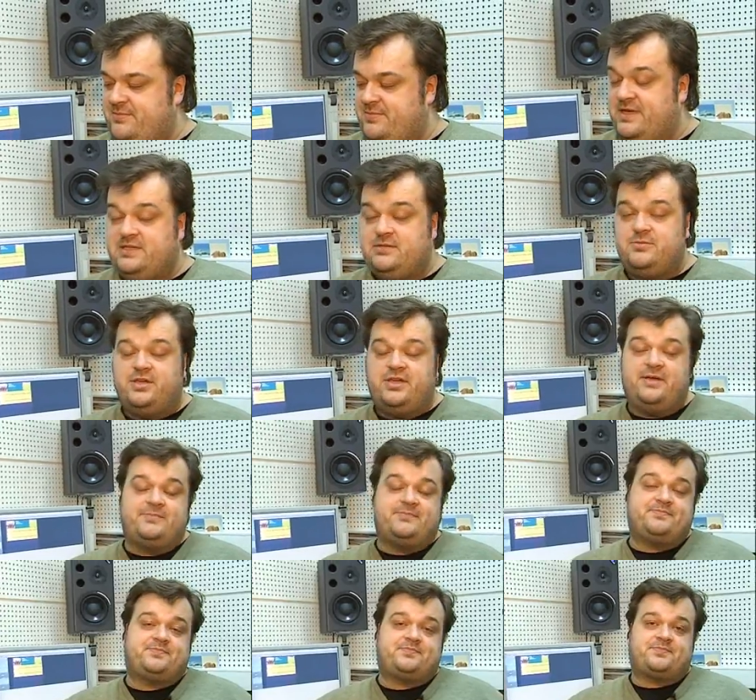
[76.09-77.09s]
Поэтому
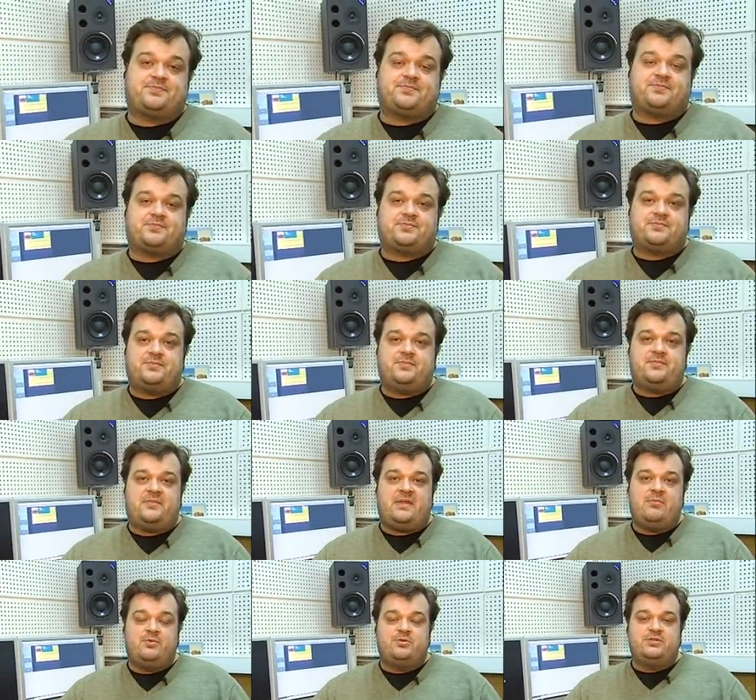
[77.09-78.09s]
я
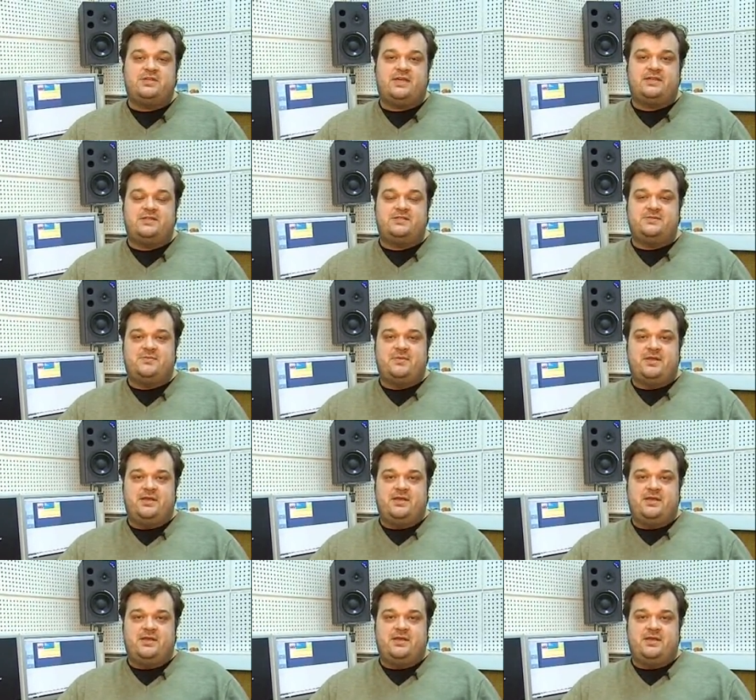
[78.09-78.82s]
буду исходить